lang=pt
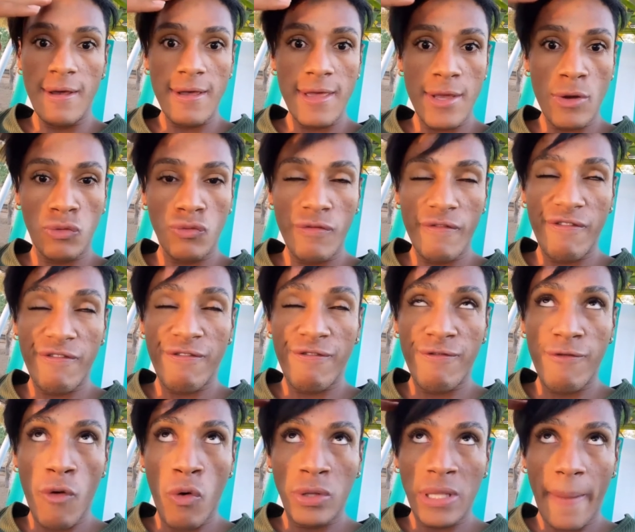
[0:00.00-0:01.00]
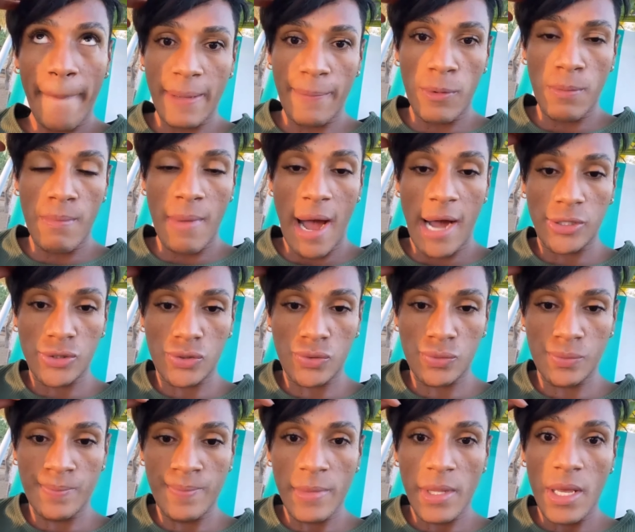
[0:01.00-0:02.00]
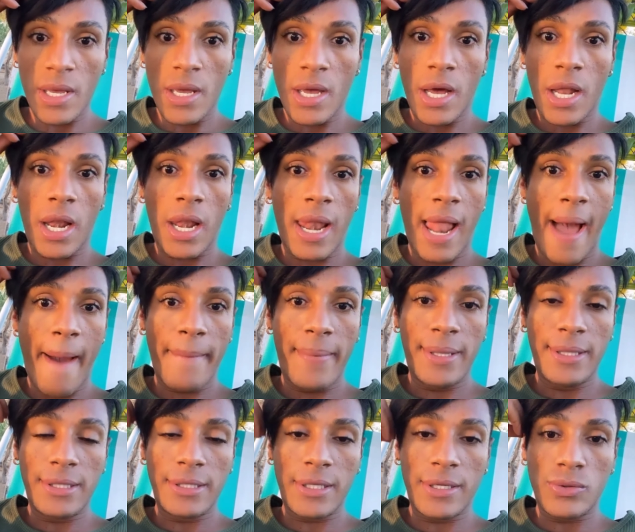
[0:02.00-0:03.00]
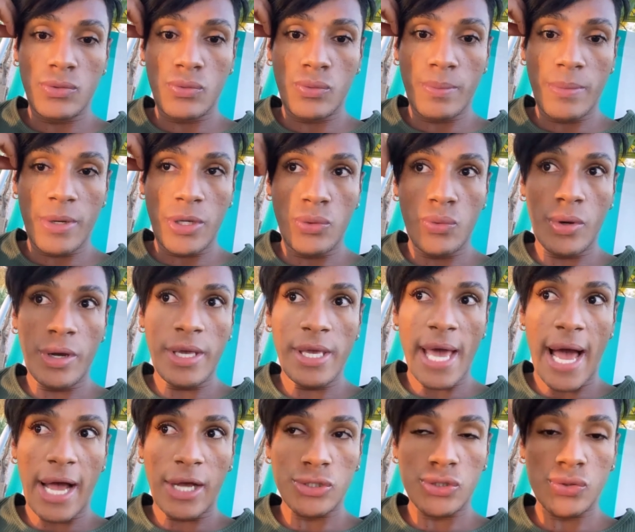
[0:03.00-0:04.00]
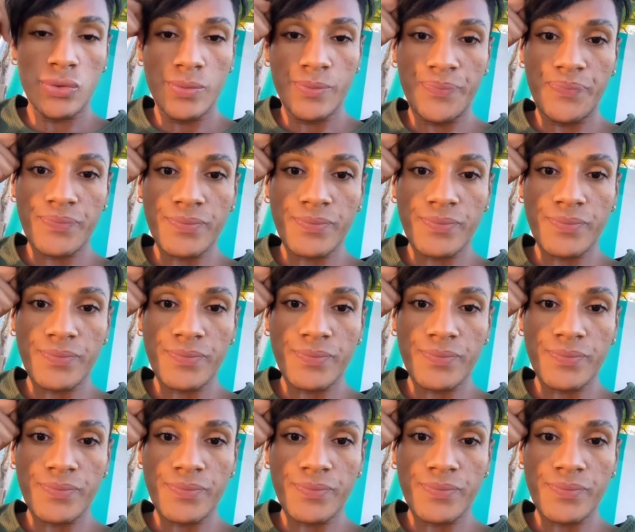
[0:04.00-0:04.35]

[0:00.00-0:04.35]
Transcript: E eu num fogo lá pro macho, lá no meio do riacho.